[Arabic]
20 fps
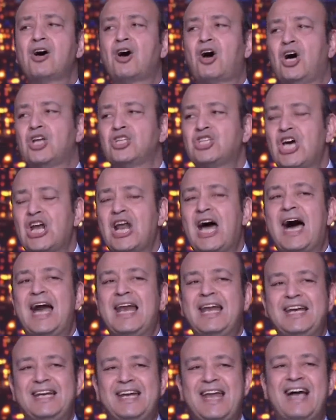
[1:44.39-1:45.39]
قادرة
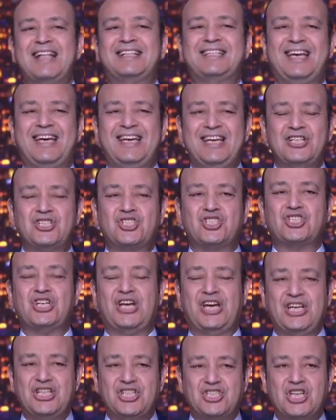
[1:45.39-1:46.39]
على أنها تعيش
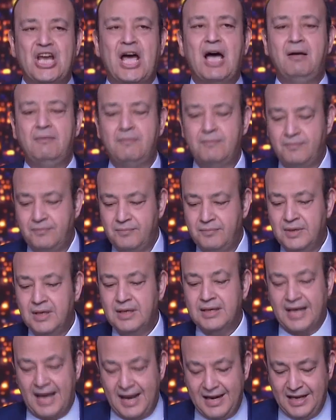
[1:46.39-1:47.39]
عيشة
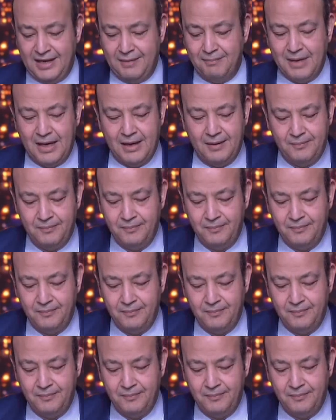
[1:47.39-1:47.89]
كريمة